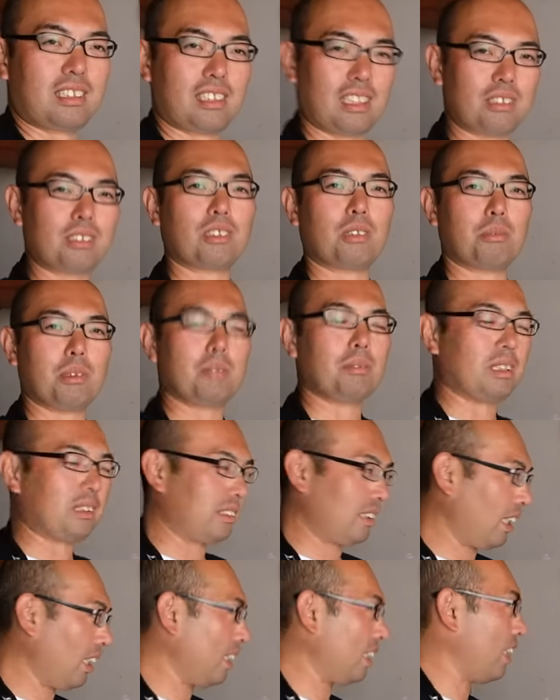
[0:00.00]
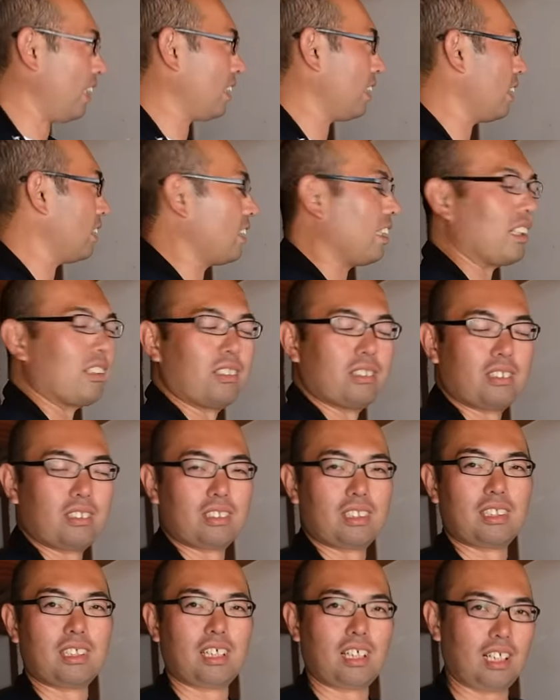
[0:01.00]
てると思います、ね、はい、ありがたいことに、
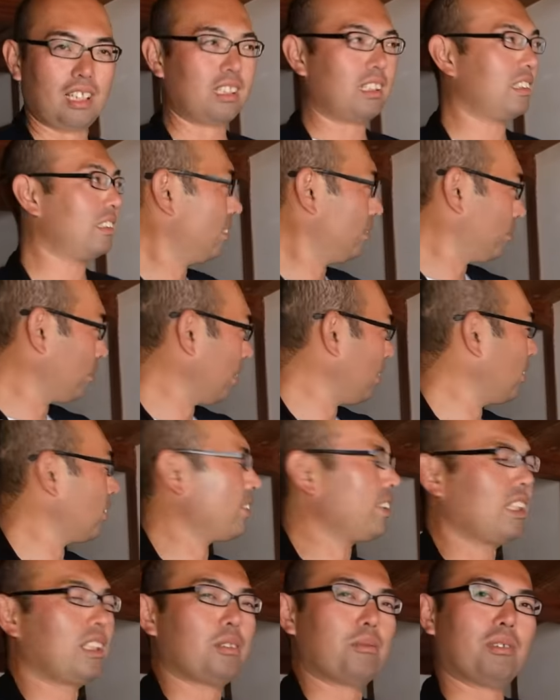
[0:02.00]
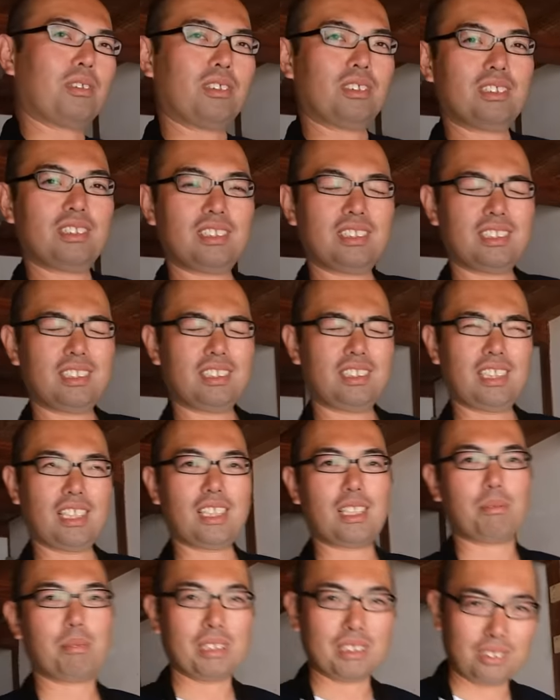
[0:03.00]
はい、まあ、こんなのもやっ
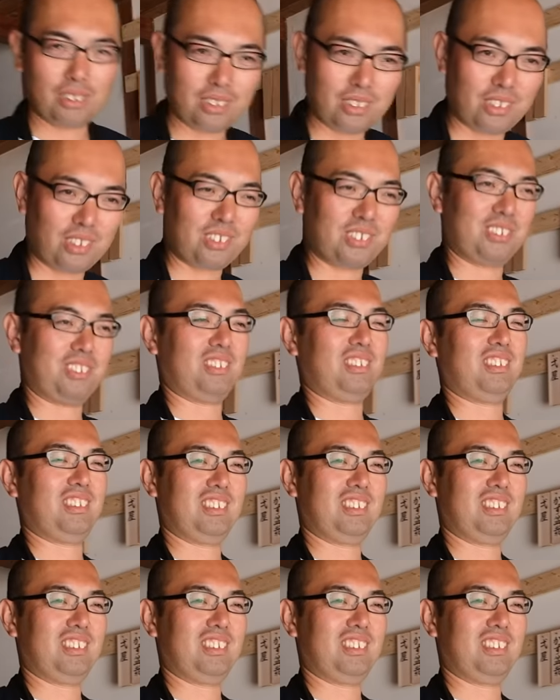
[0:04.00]
てますよという、